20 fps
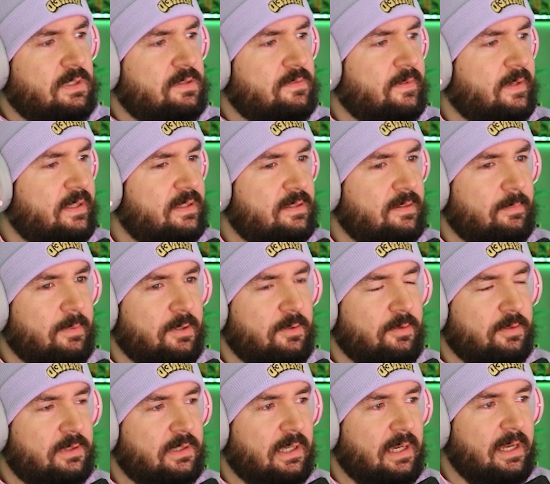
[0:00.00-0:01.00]
Das war jetzt aber
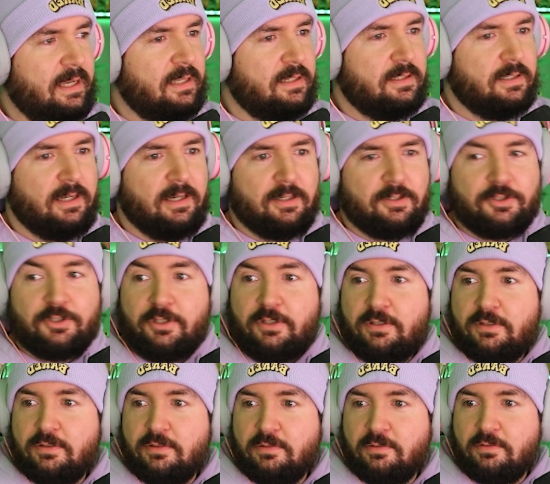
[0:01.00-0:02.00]
doch
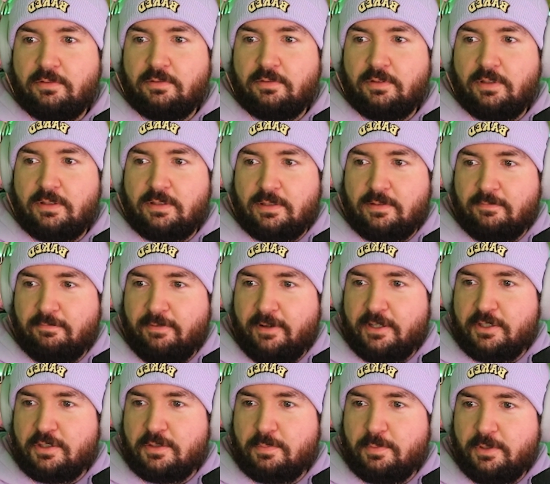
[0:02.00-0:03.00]
dreietagig. Ist das ein
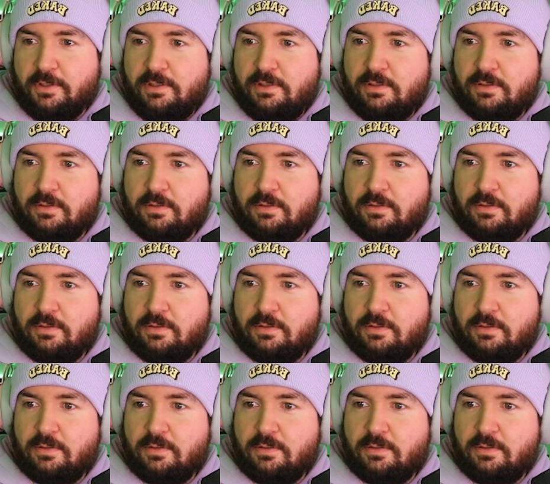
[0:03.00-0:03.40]
falsches Bild?